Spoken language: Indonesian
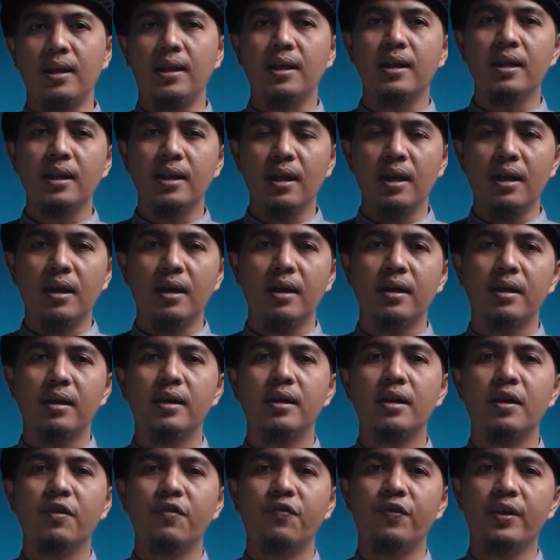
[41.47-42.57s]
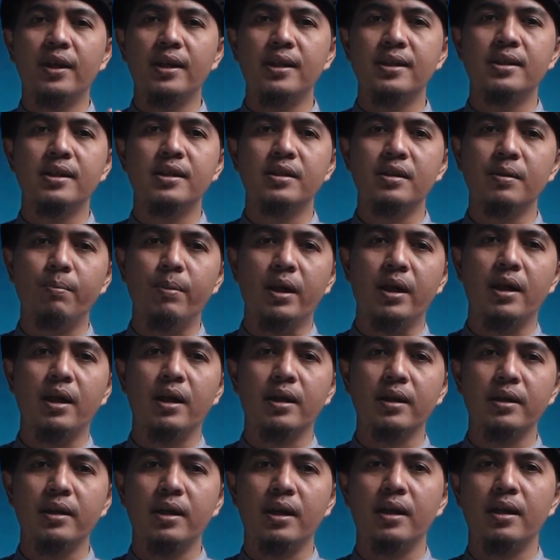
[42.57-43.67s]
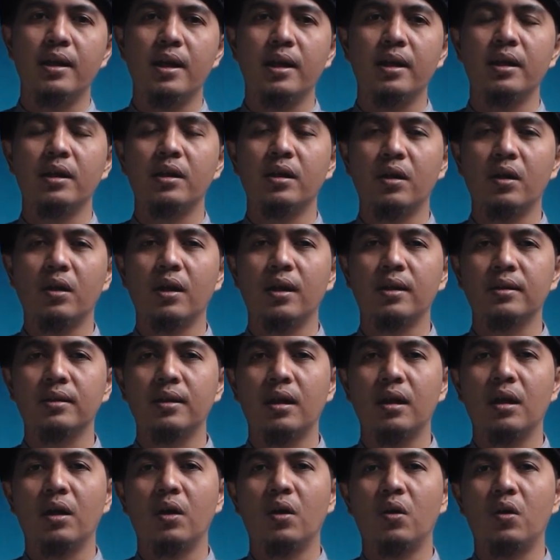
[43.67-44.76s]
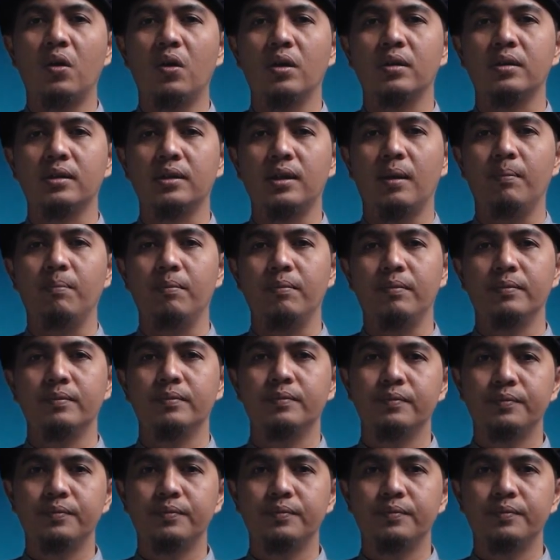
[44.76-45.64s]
Inilah definisi sebenarnya dari kata khatam.